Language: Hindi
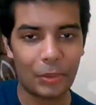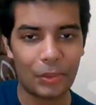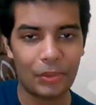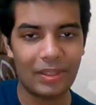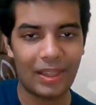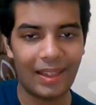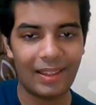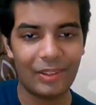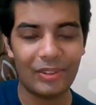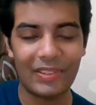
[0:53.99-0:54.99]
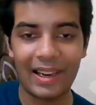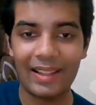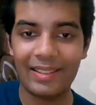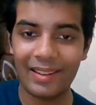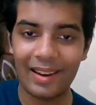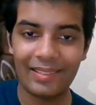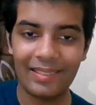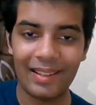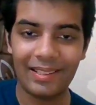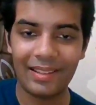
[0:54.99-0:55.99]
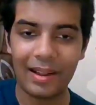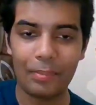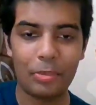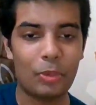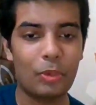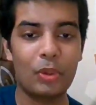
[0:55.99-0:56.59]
कोर्स है तो साढ़े चार साल तक आप